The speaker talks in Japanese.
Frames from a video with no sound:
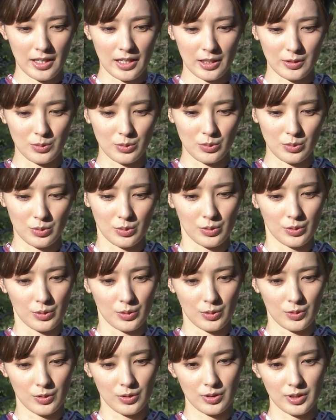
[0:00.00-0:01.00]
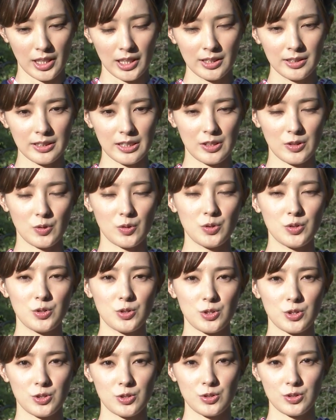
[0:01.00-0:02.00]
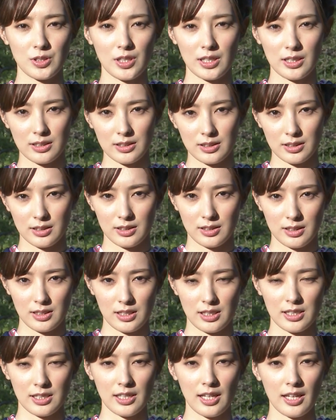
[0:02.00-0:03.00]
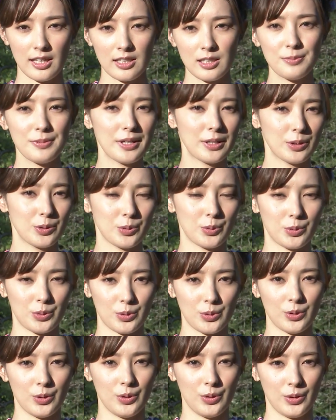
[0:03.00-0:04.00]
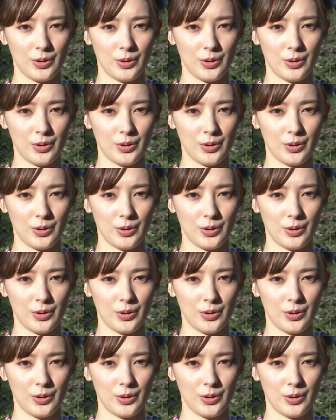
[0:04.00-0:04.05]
あのキャンキャン40周年記念イベントを